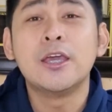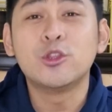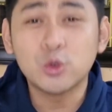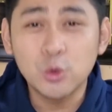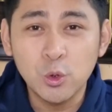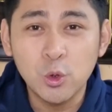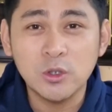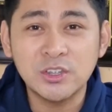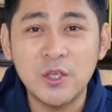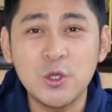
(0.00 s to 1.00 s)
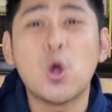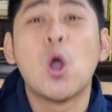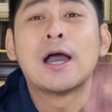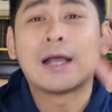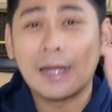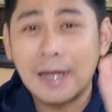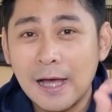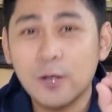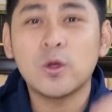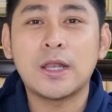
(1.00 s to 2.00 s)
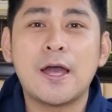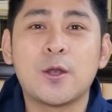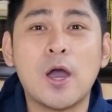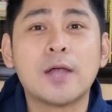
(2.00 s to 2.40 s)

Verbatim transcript: ituturo ko sa inyo klaro-klaro